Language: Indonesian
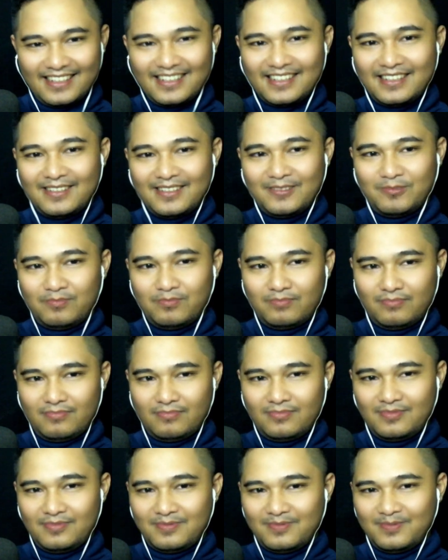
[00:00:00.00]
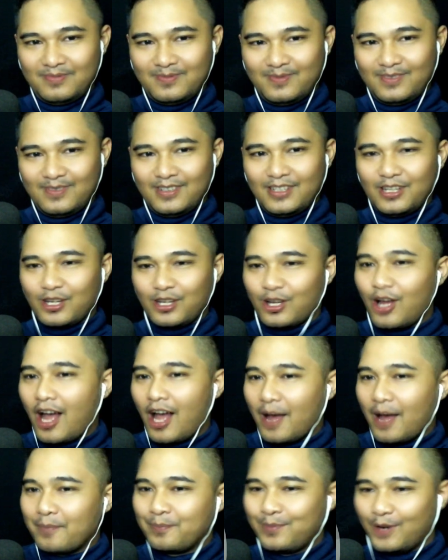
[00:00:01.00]
Oh,
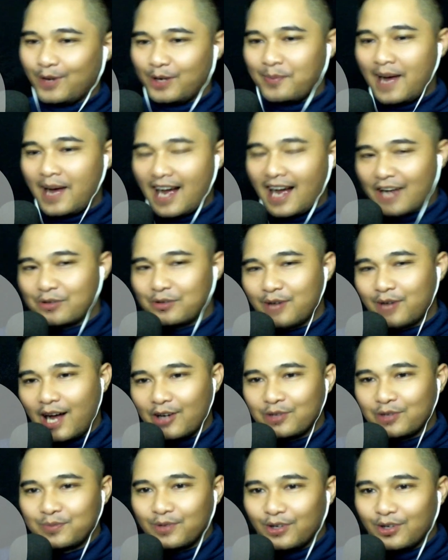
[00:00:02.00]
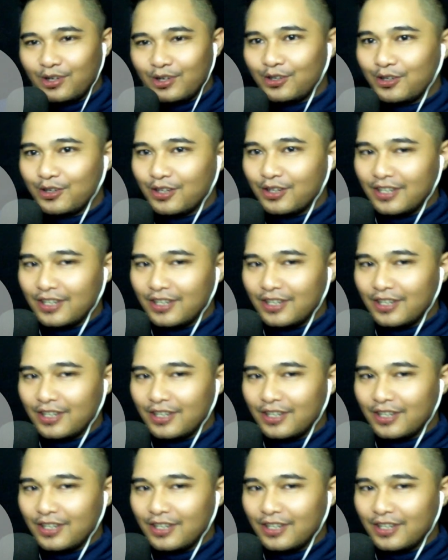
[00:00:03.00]
boy mah ngaku-ngaku mulu.